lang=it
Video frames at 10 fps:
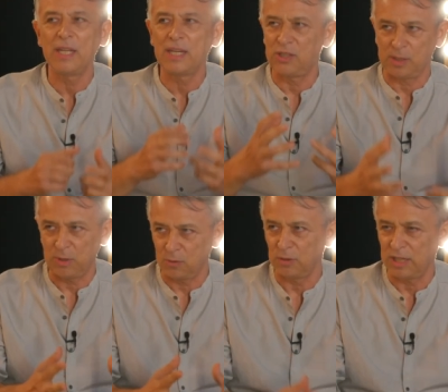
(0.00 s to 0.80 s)
Ieri ci siamo
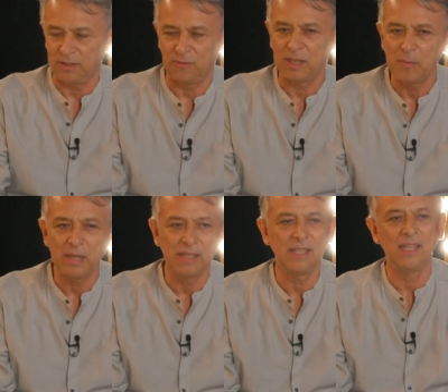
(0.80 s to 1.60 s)
incontrati
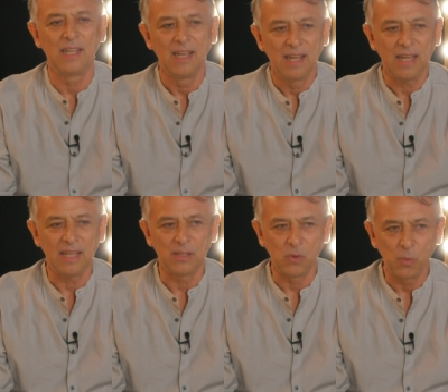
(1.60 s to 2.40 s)
finalmente
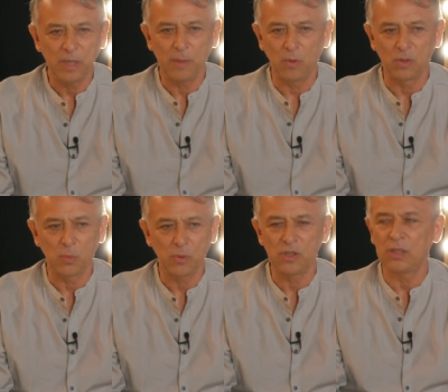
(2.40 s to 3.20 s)
e svilupperemo
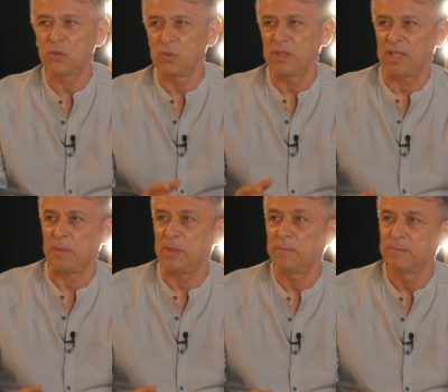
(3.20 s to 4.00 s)
questo progetto sui
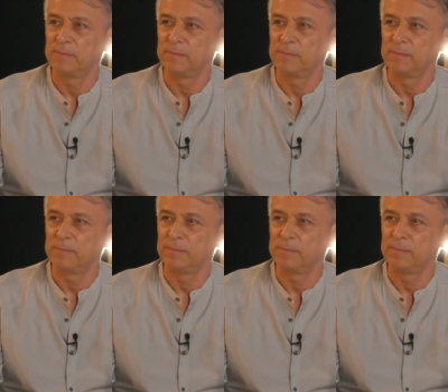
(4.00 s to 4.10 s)
semi.